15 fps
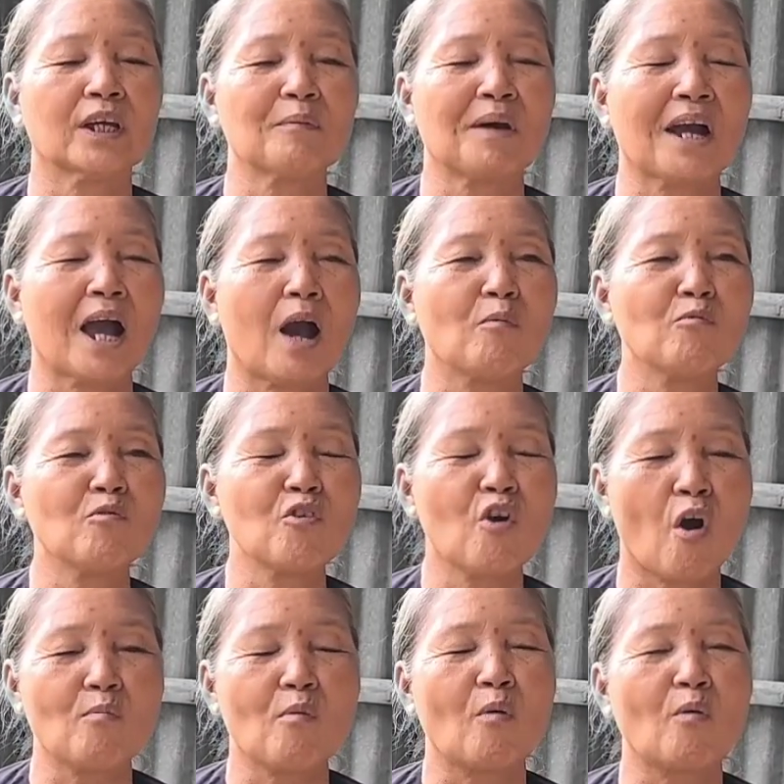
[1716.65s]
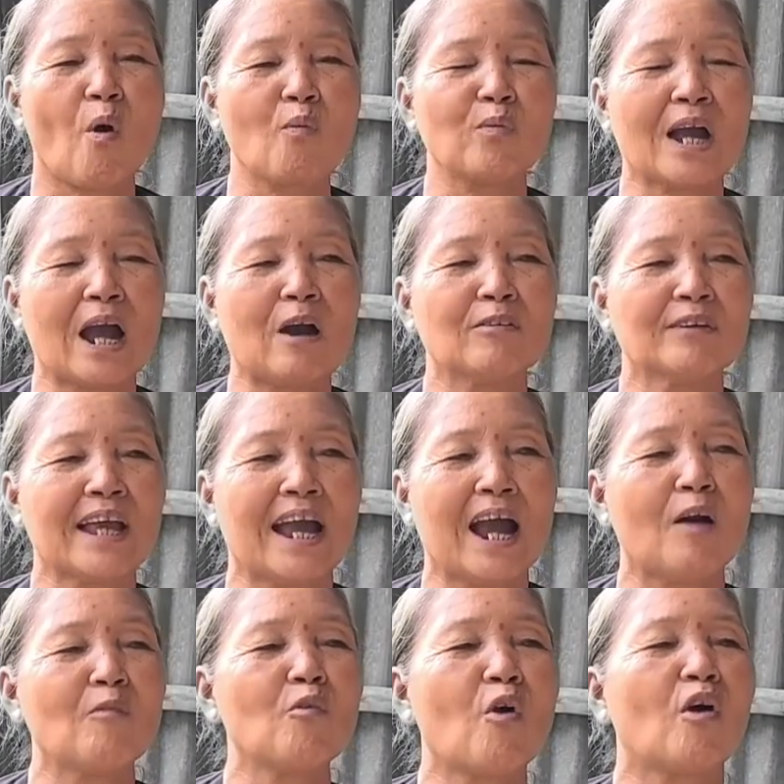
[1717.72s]
kêu bằng không còn một hộp gạo
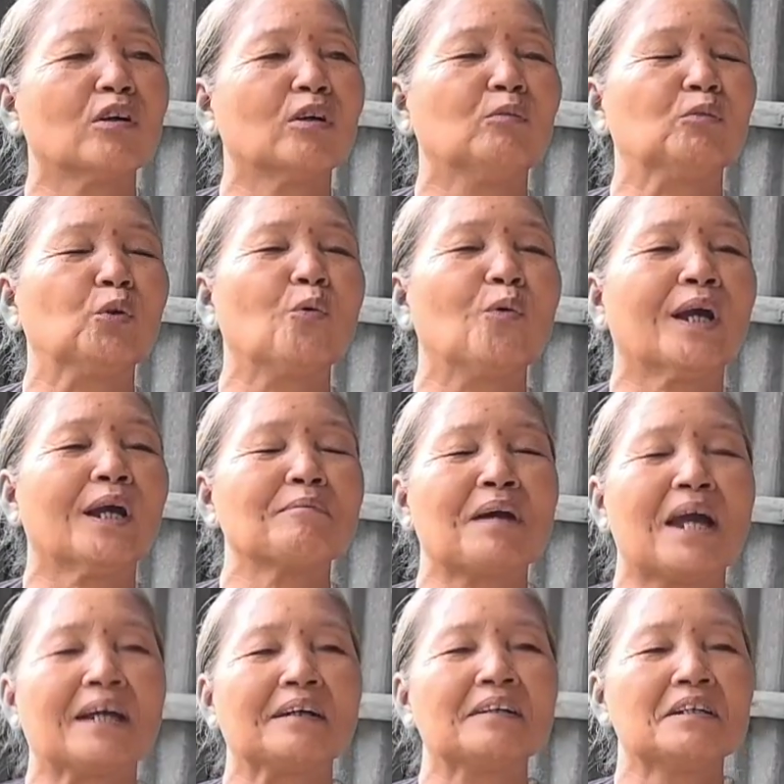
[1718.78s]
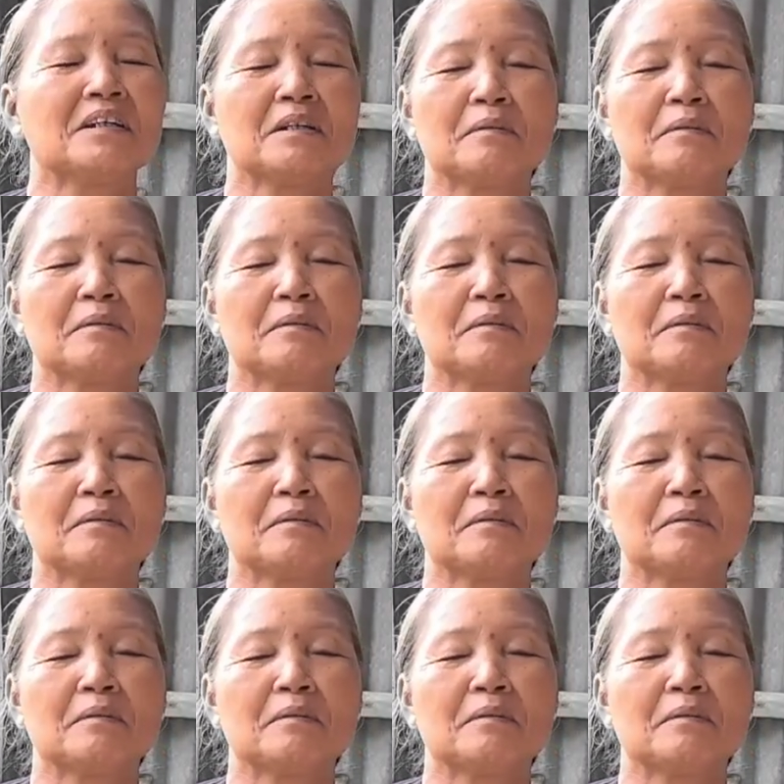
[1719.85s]
nhà, không còn đồng xu cắt bạc,